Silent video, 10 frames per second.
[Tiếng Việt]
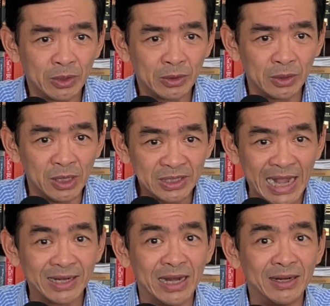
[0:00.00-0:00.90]
được
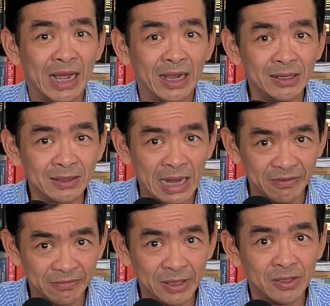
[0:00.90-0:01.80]
xác định là cái
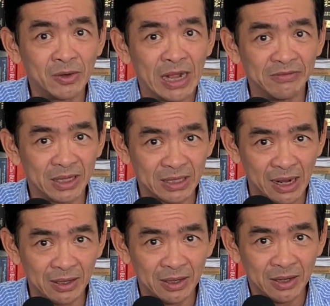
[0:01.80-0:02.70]
thành viên của đảng Việt
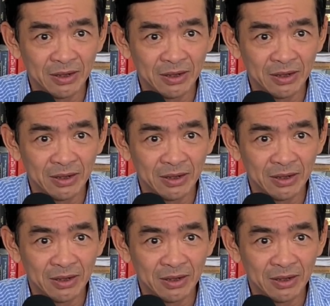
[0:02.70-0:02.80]
Tân